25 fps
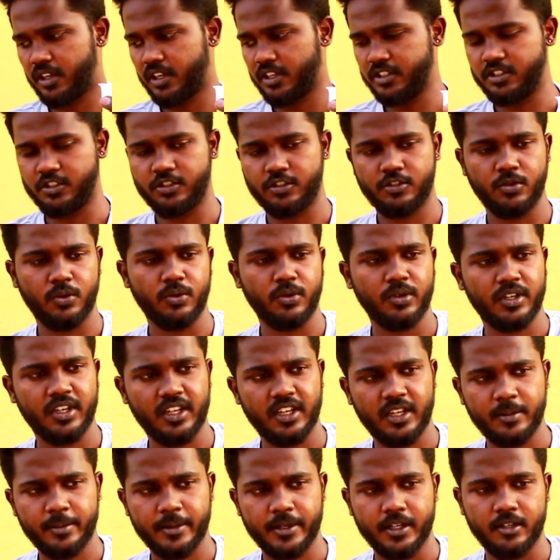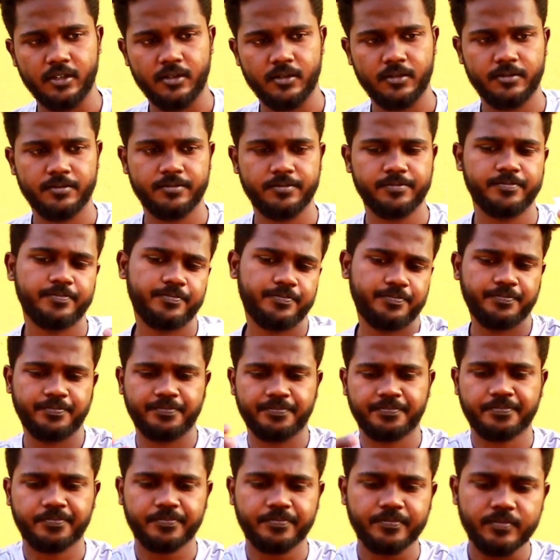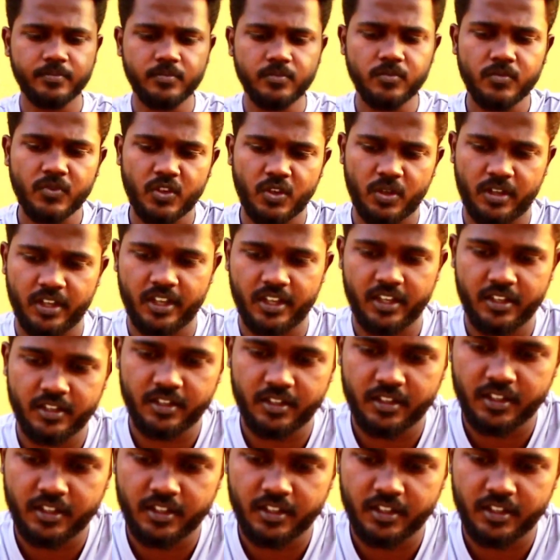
ஐஸ் டுவெண்ட்டி எம்எல் ஓகே